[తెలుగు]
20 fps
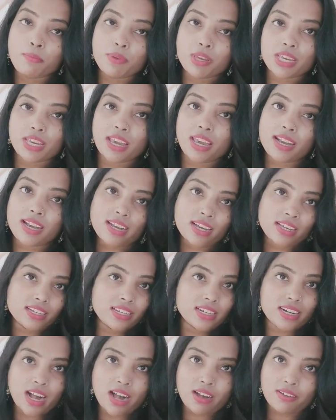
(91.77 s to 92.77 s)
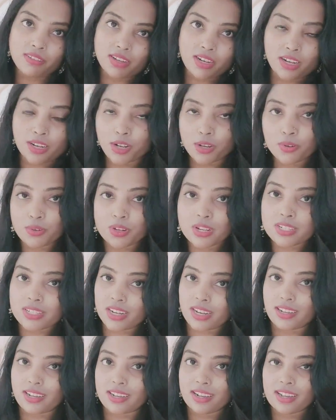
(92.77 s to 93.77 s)
మీకు ఏ కలర్ కావాలన్నా కూడా
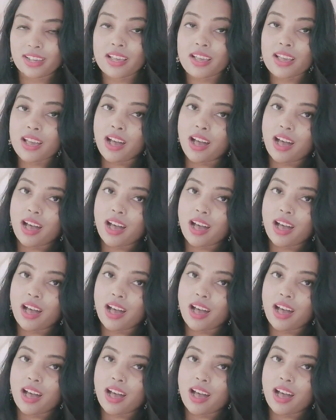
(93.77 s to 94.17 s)
చక్కగా